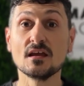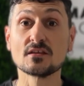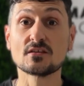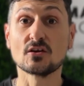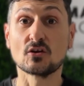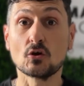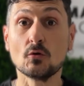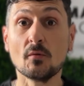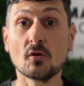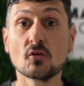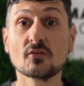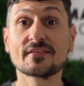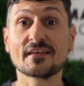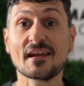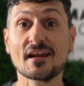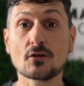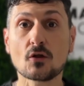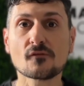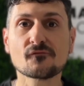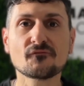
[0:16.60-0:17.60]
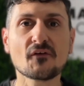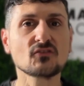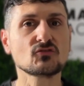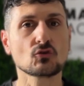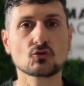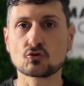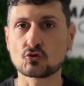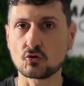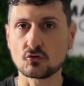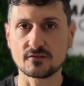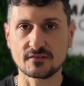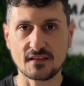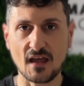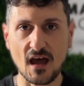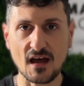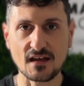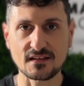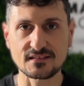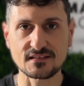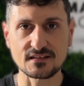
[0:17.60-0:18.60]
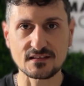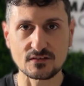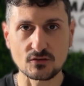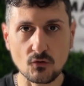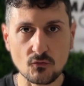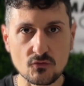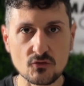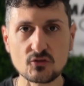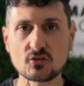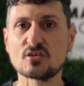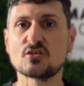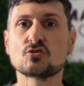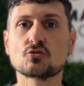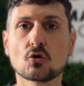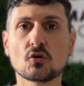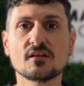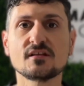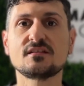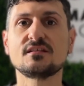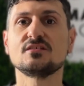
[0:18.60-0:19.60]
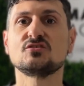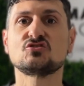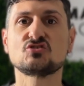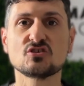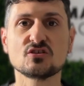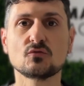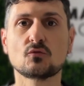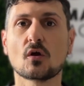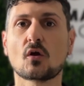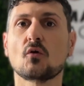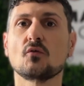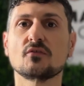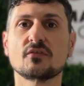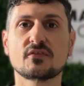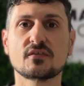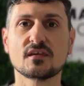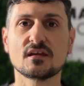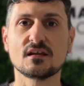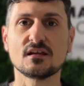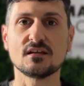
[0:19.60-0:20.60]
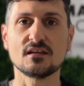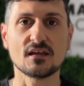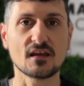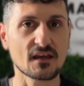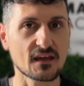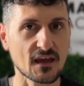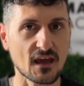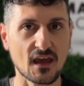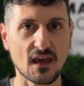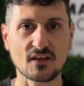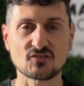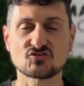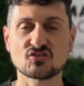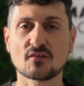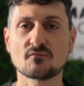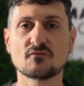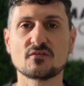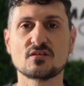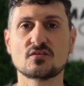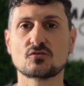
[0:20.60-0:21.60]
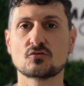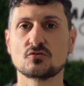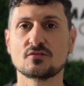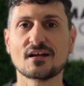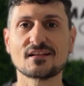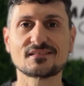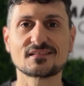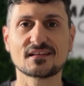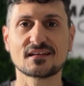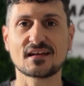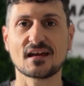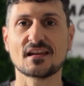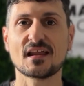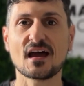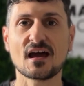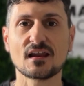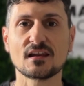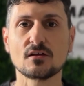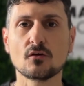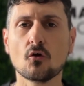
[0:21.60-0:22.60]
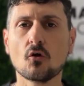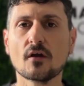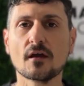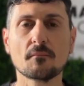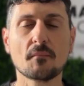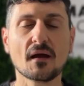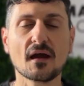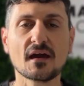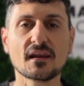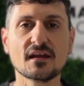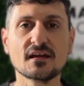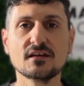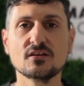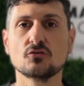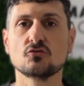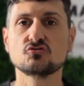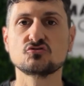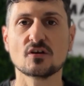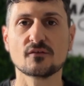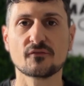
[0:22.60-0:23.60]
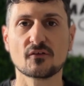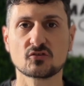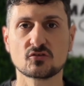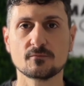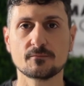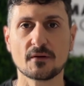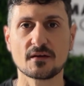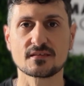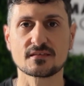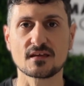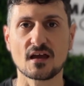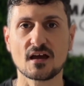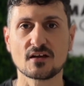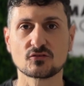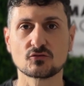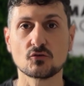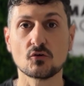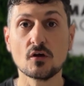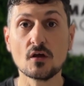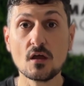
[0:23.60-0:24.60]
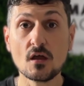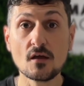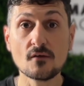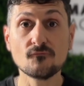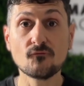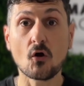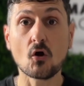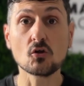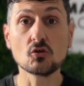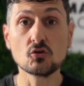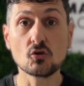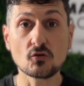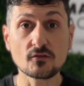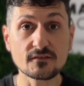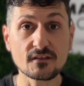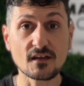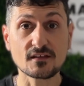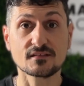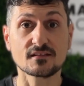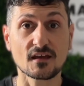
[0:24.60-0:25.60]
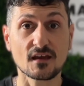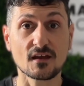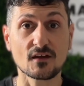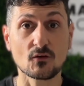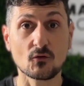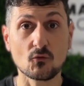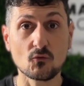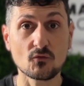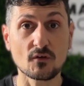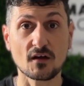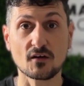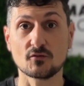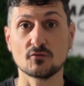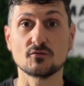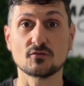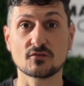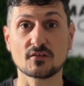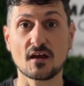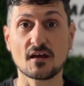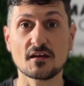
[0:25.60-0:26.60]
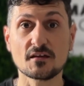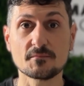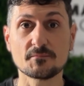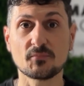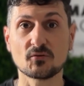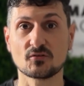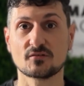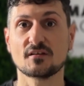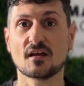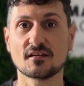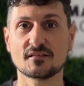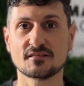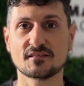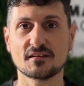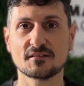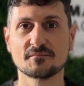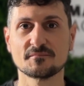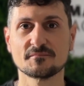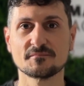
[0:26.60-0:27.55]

Siccome non saranno affatto scontati, non si soliti 5 consigli che hai già visto in altri canali o che magari anche io ho già fatto in passato, voglio da te una cosa importante